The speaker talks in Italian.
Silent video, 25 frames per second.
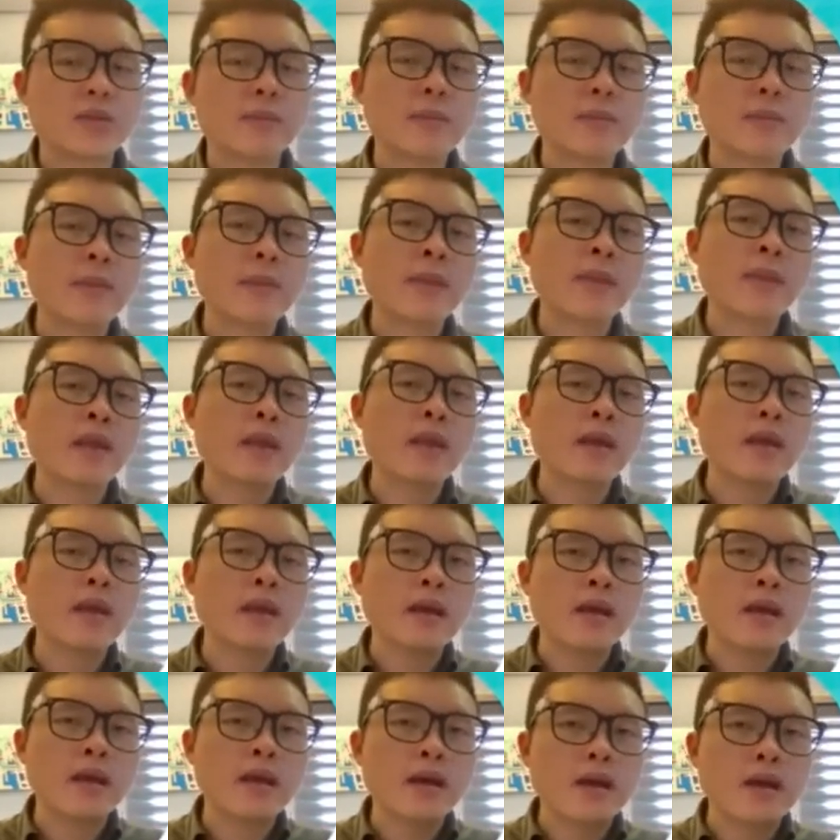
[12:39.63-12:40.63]
chirurgia
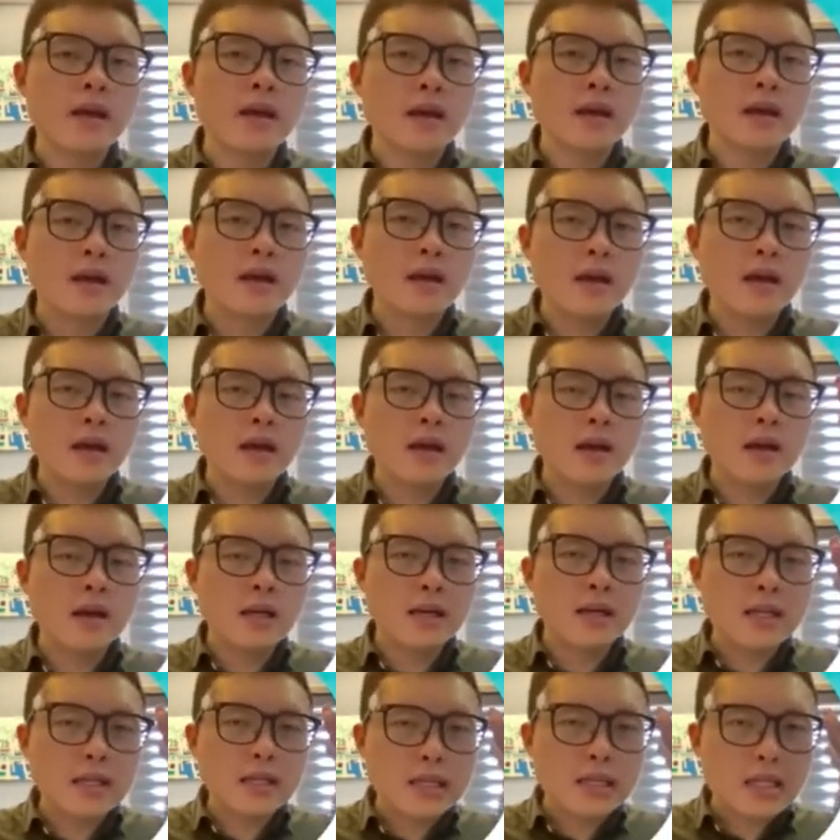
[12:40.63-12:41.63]
al cuore si
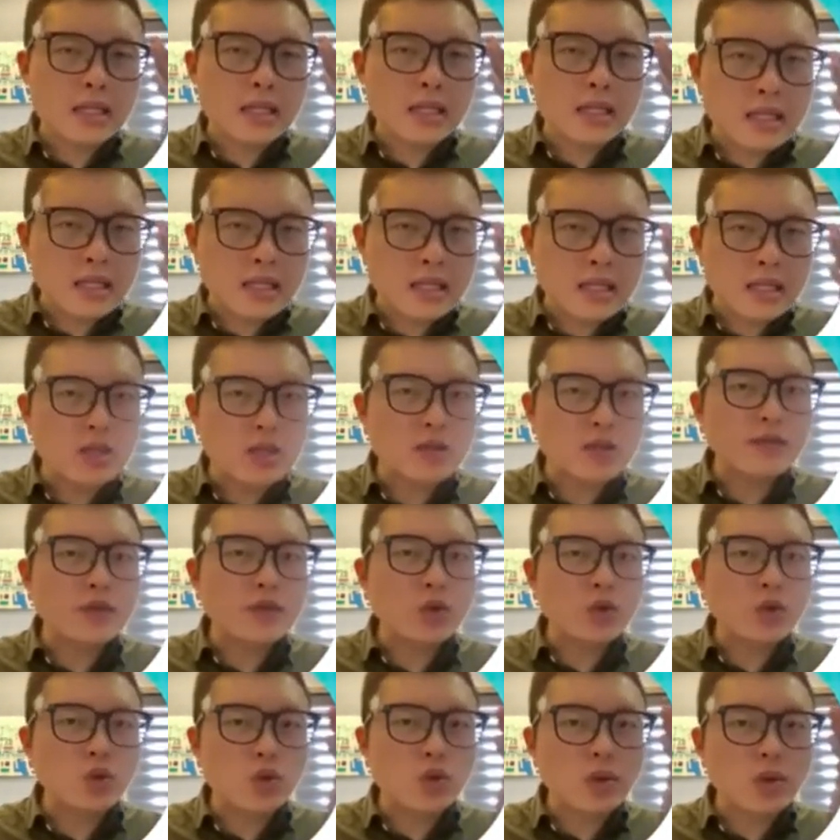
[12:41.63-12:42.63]
viaggia già su
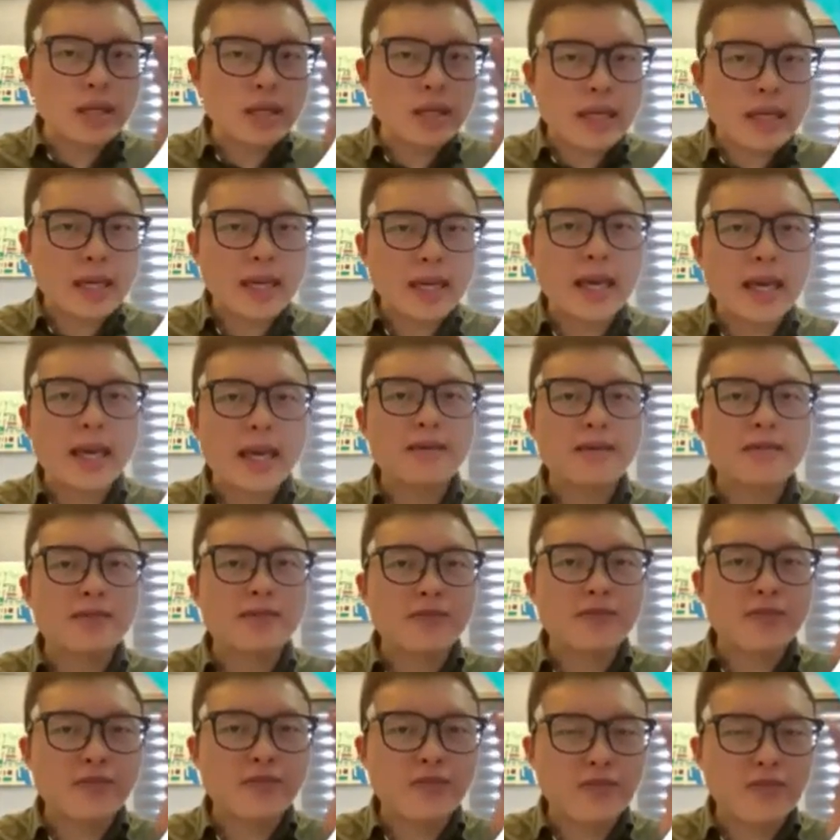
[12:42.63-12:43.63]
7-8 mila euro
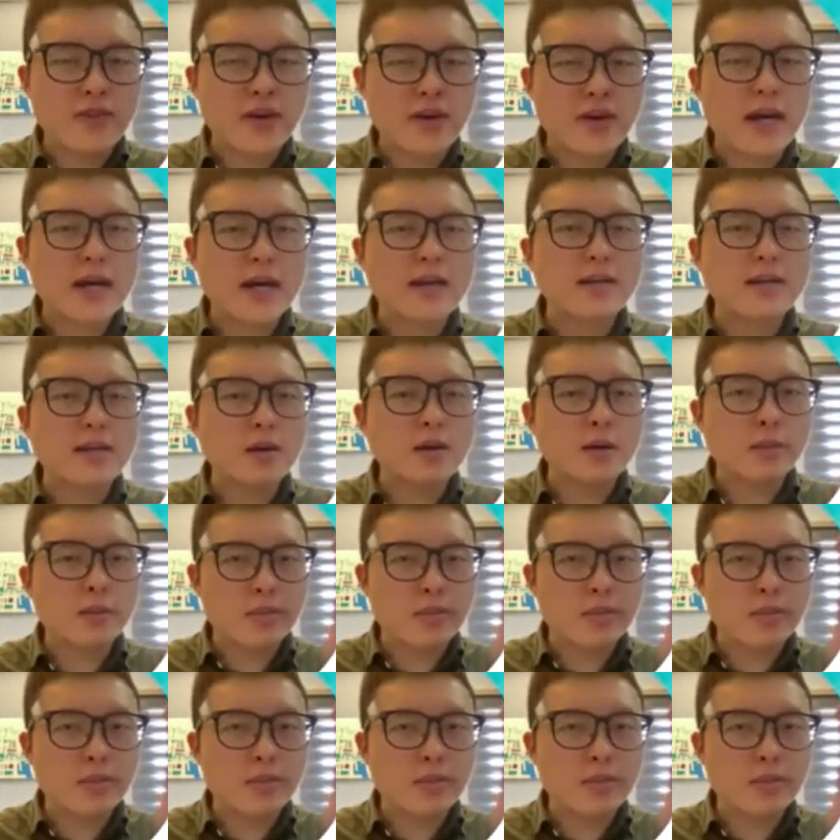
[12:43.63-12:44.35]
facilmente,